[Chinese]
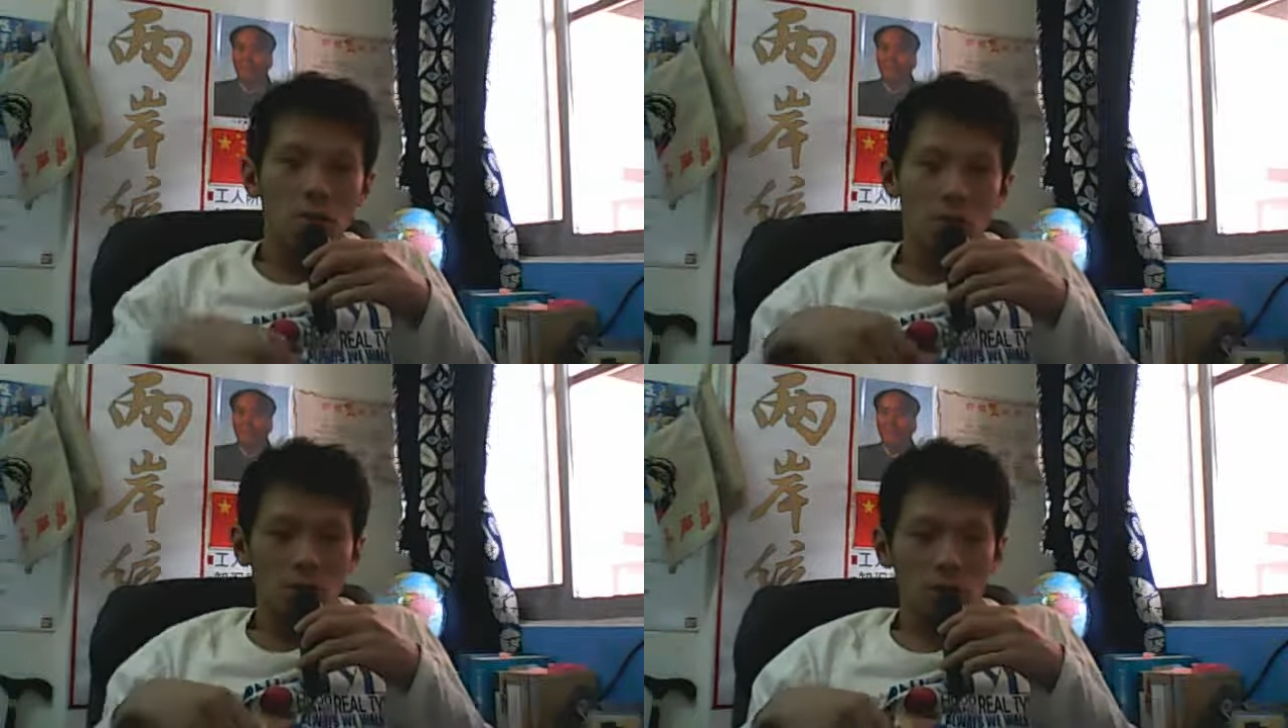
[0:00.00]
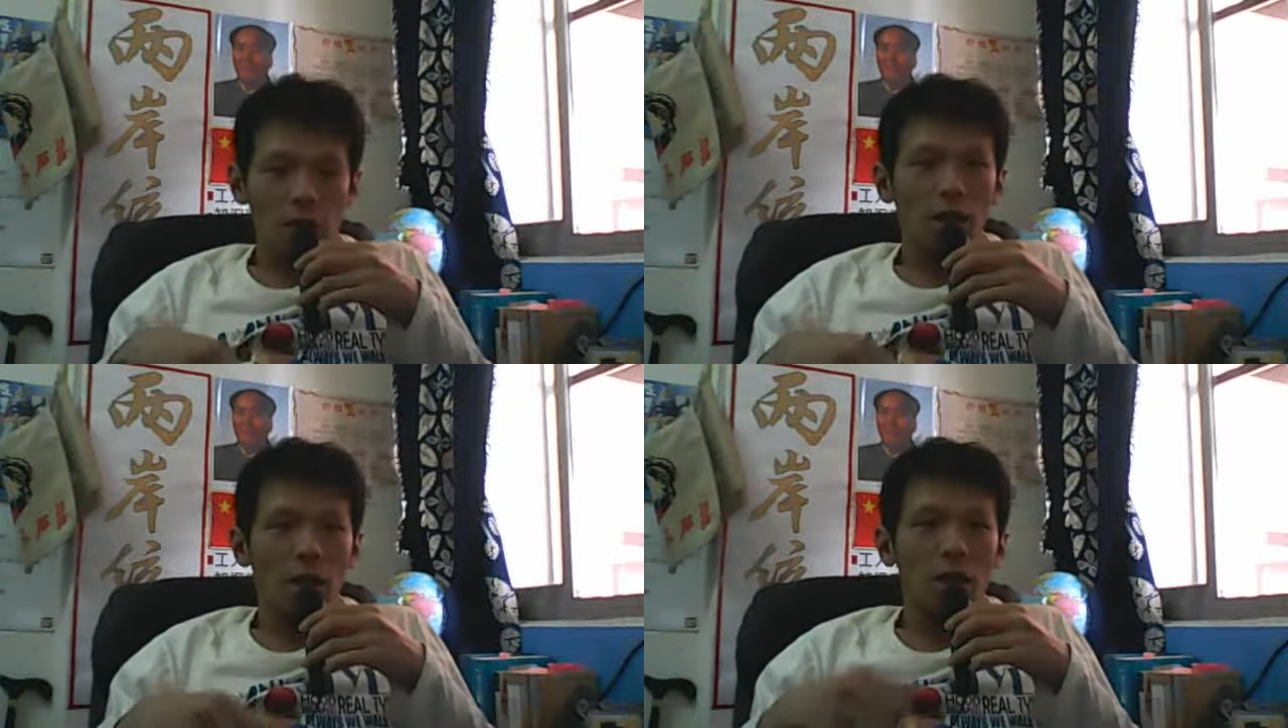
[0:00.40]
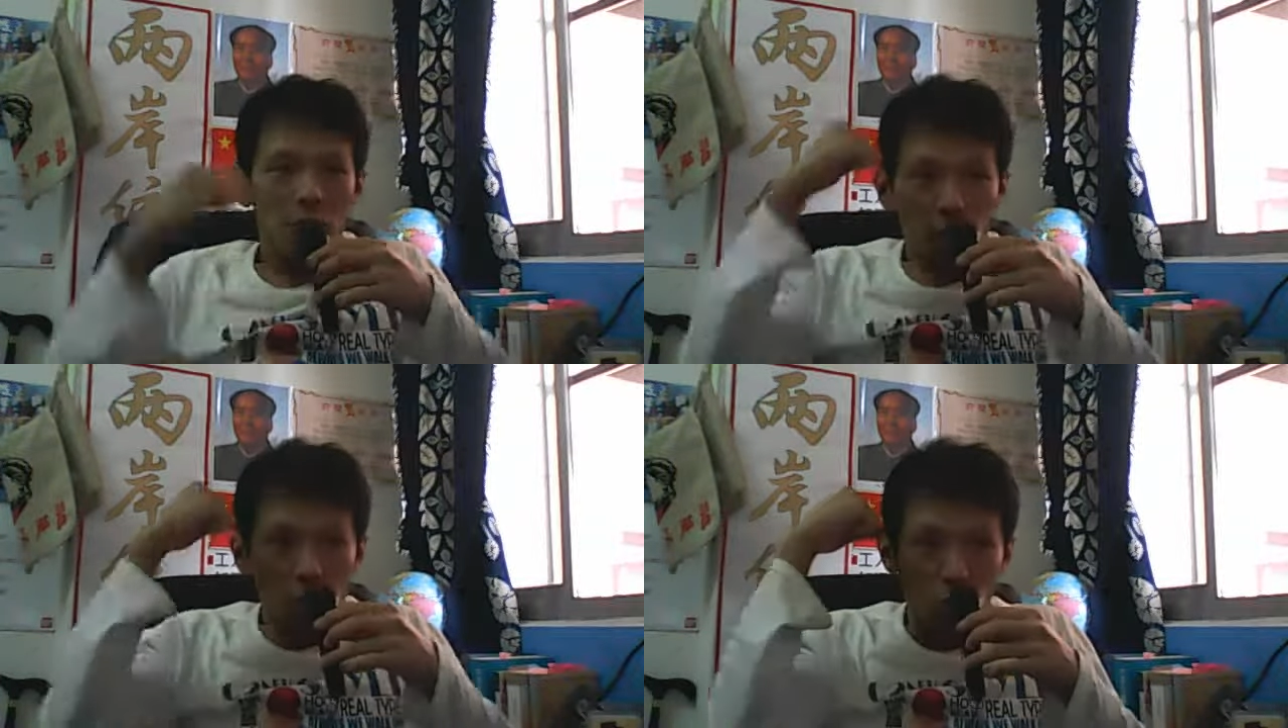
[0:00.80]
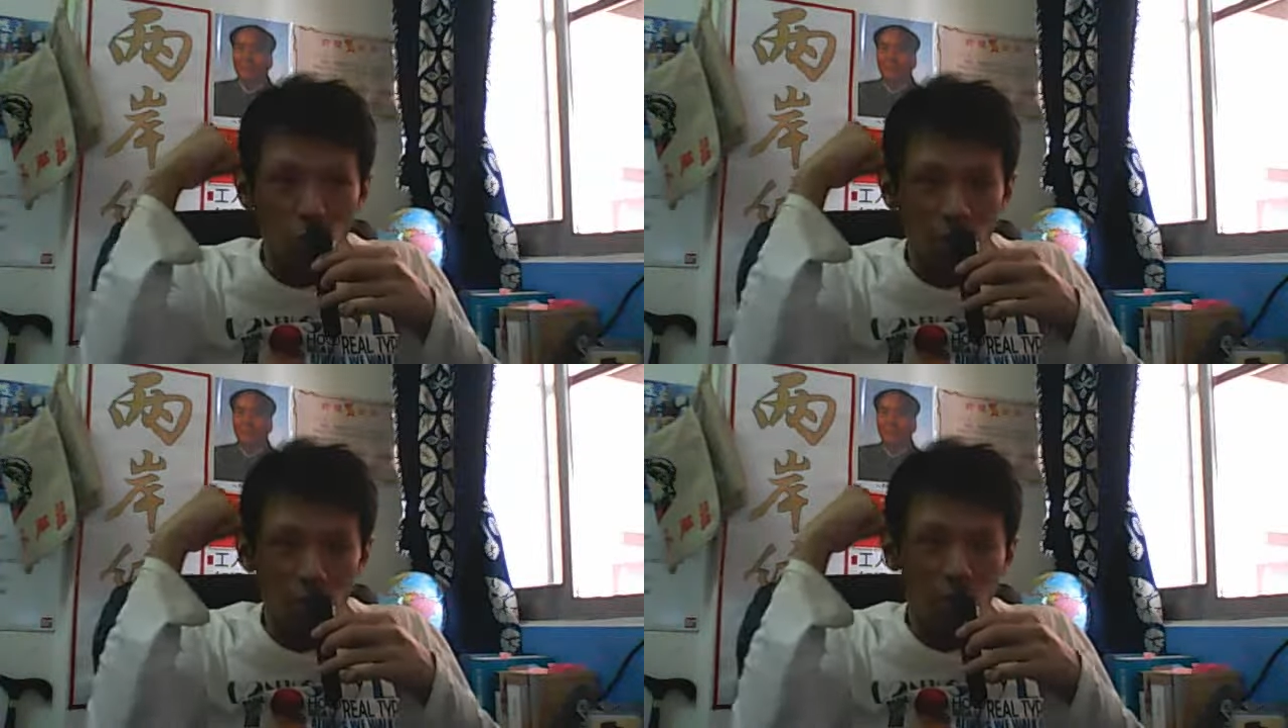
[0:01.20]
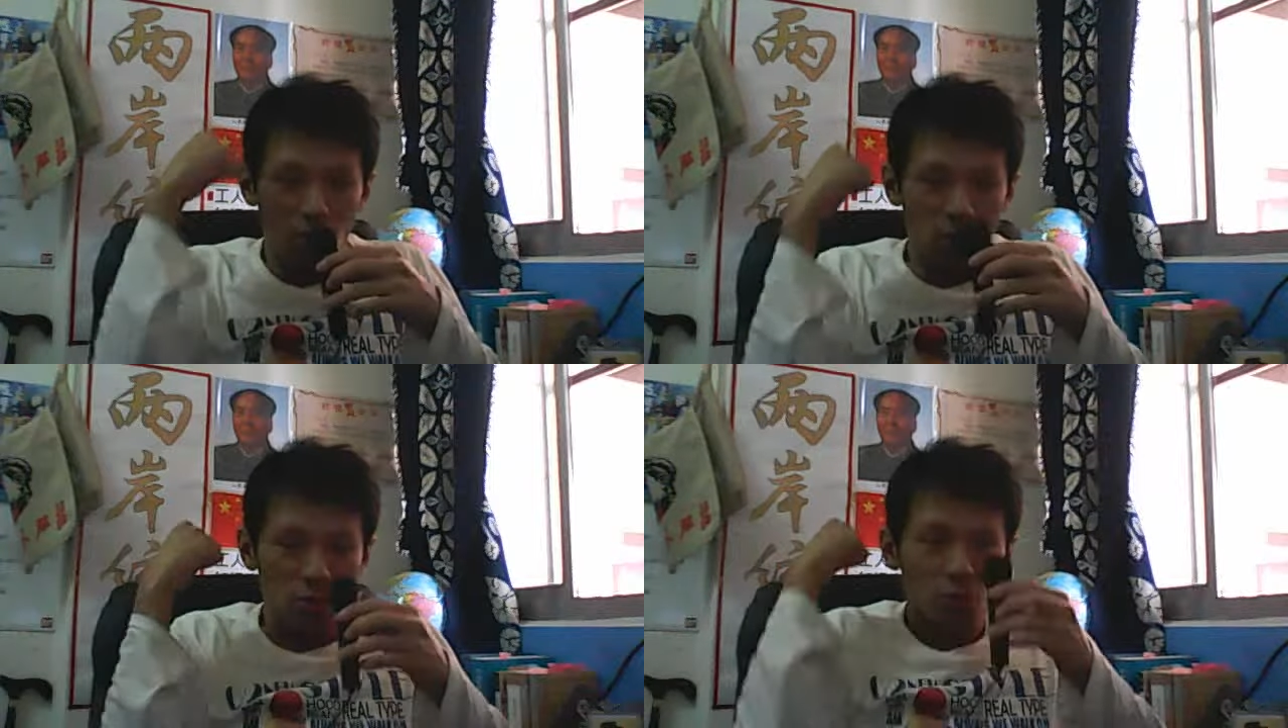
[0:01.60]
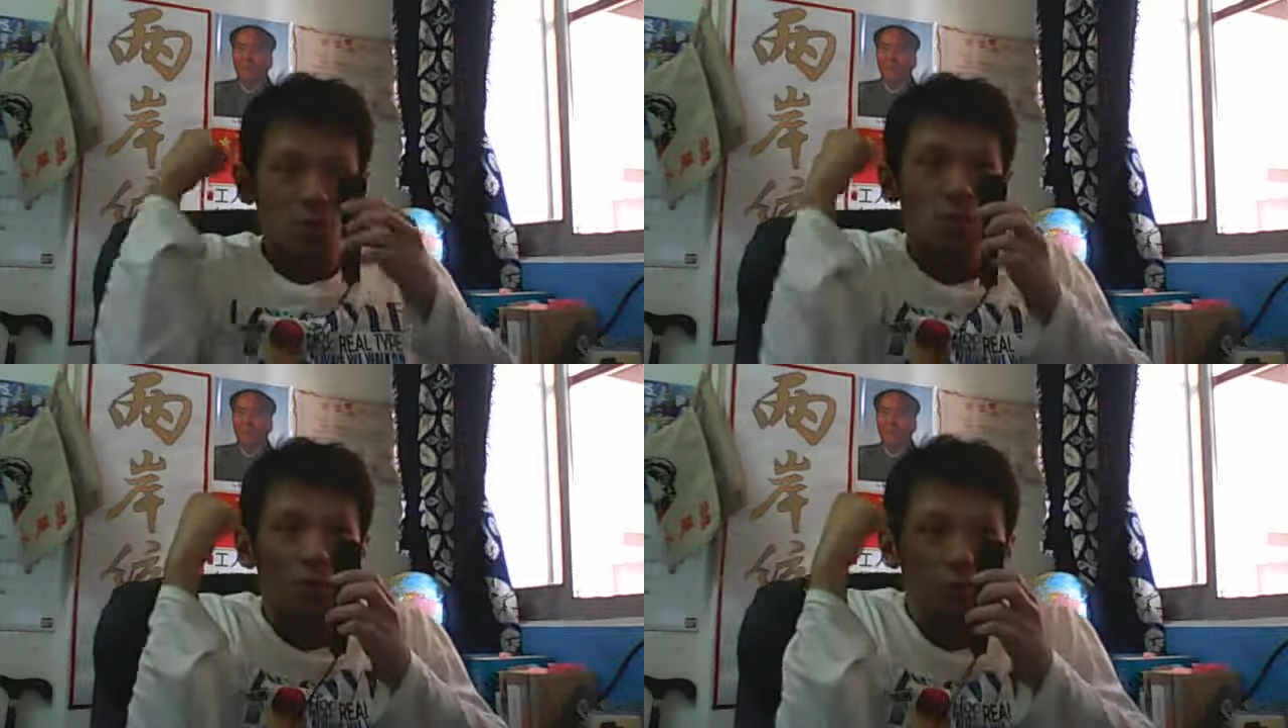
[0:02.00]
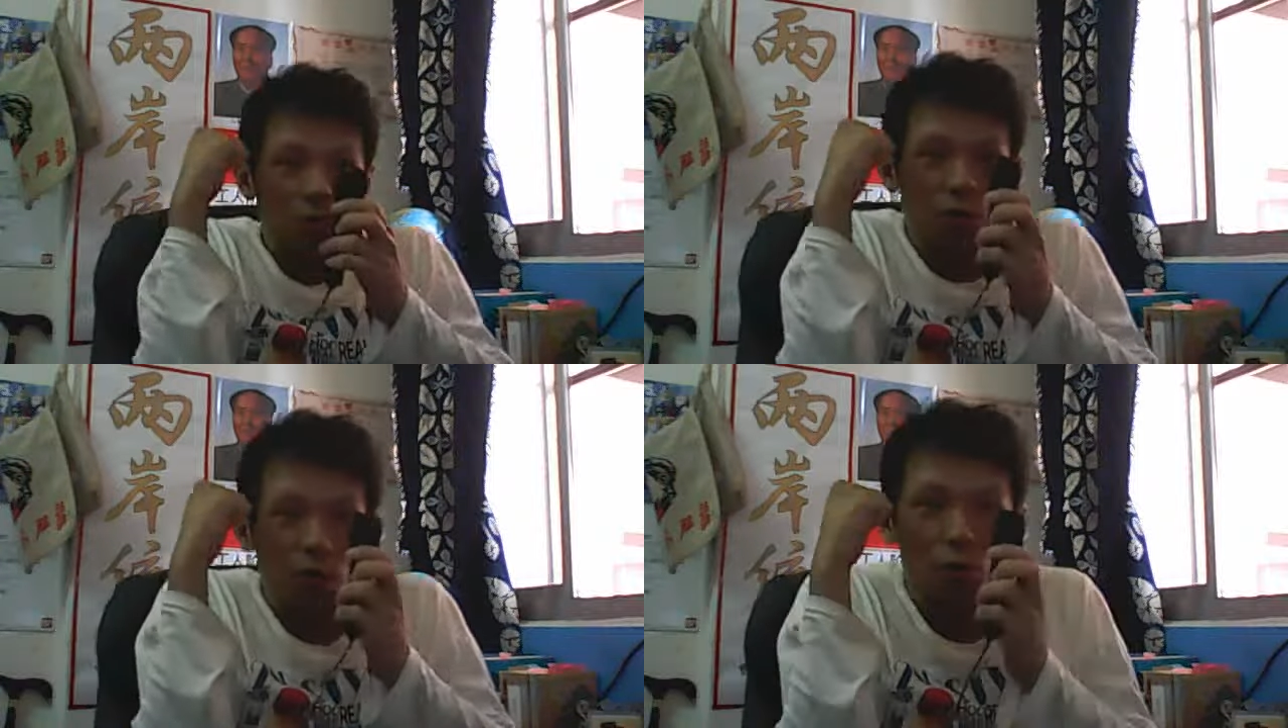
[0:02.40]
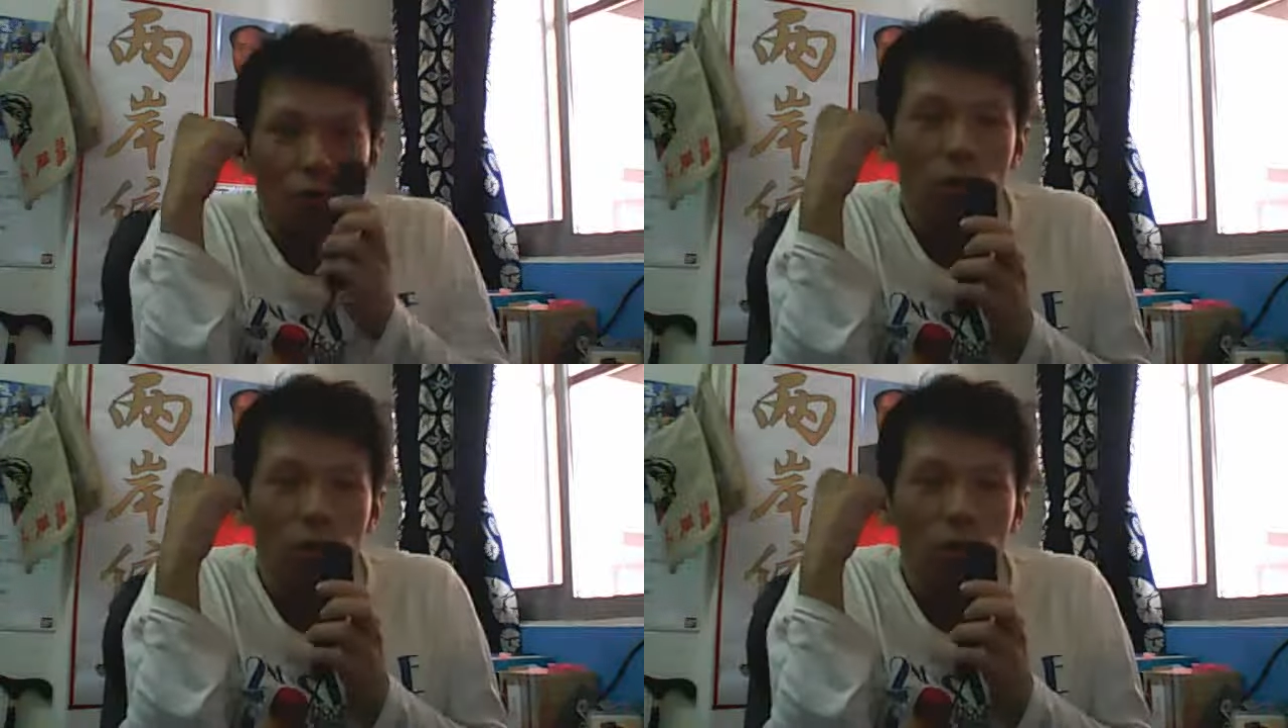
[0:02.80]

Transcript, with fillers: 抽屉打开，然后就蹲到，这样